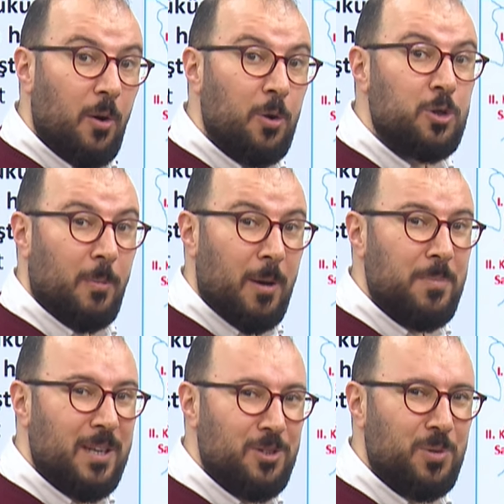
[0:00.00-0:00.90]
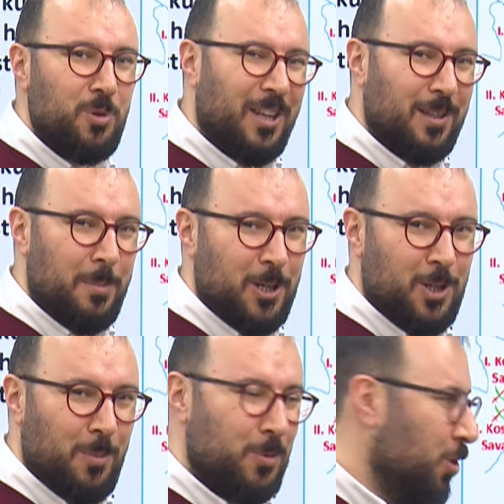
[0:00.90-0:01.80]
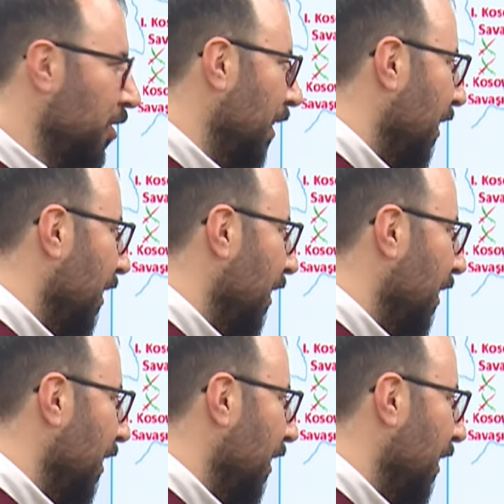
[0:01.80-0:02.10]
O zaman 1. Murat'la başlamış.